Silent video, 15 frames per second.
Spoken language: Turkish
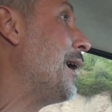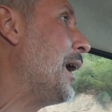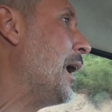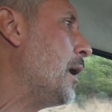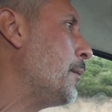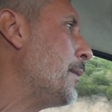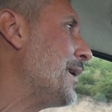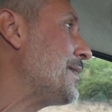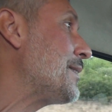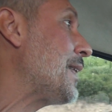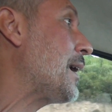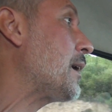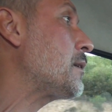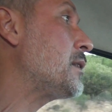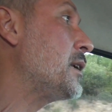Hemen
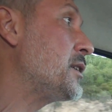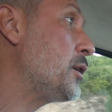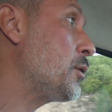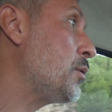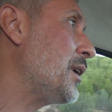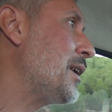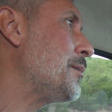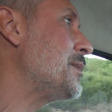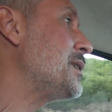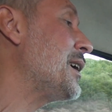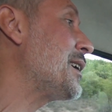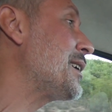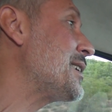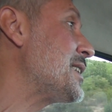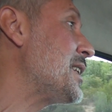tak teşekkür etmiş
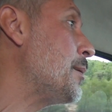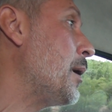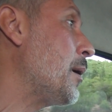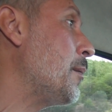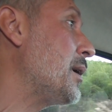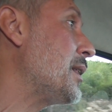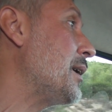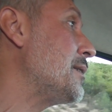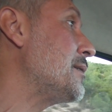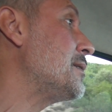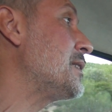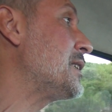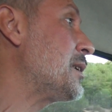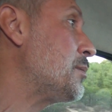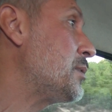arkasına bakmadan
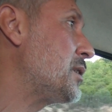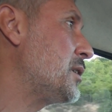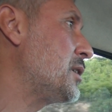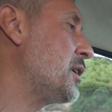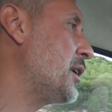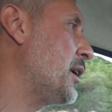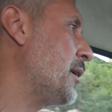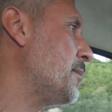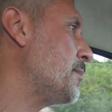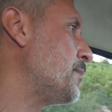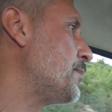çıkmış dışarıya.